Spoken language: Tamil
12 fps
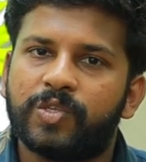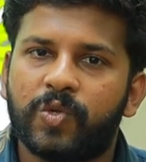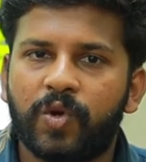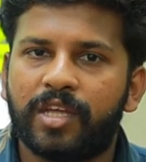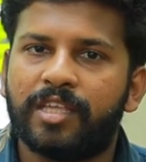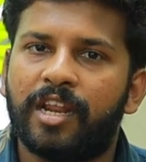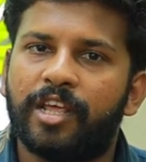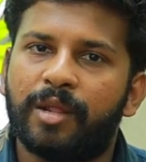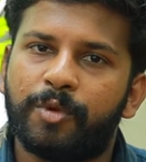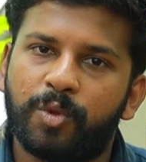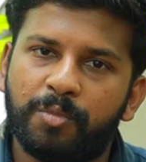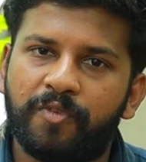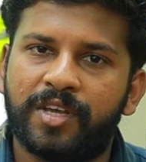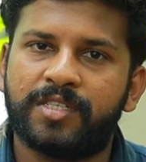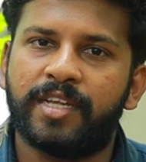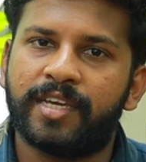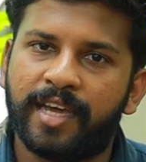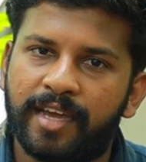ஸோ அதெல்லாம் நம்ம ரொம்ப
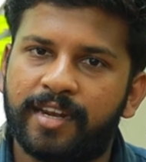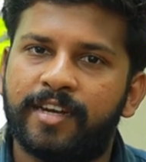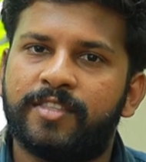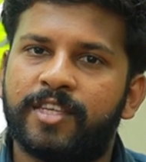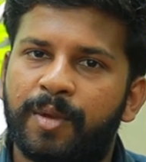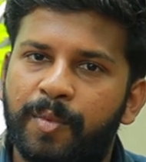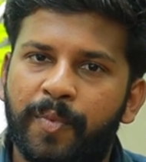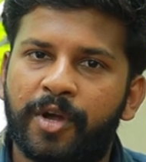ஃபஸ்ட்டே கேர் எடுத்து நம்ம